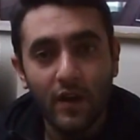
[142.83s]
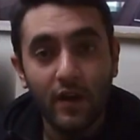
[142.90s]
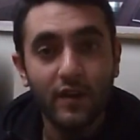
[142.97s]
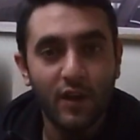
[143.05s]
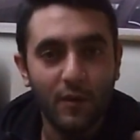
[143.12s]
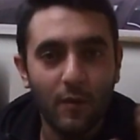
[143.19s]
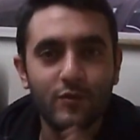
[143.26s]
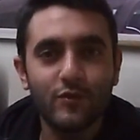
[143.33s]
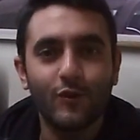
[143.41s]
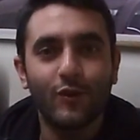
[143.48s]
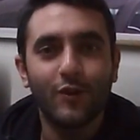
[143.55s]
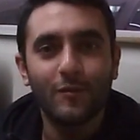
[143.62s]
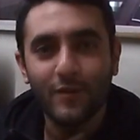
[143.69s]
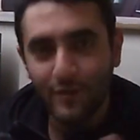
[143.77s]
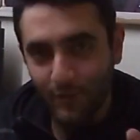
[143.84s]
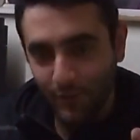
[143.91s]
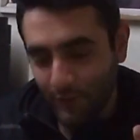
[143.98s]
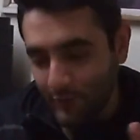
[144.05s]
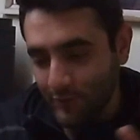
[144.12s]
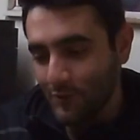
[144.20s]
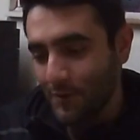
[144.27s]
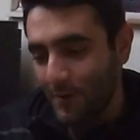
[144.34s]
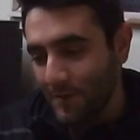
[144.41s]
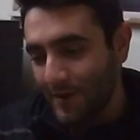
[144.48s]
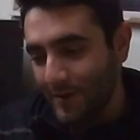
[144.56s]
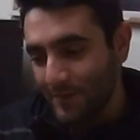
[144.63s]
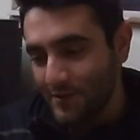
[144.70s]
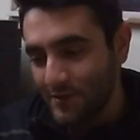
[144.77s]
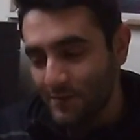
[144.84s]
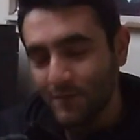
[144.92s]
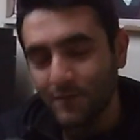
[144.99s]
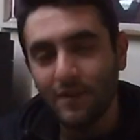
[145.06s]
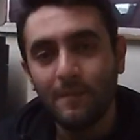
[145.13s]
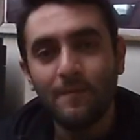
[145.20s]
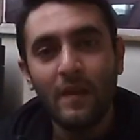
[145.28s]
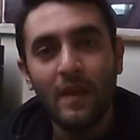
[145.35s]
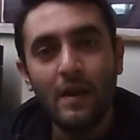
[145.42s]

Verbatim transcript: yayınlamamış da olabilirim onu kusura bakmayın şimdiden.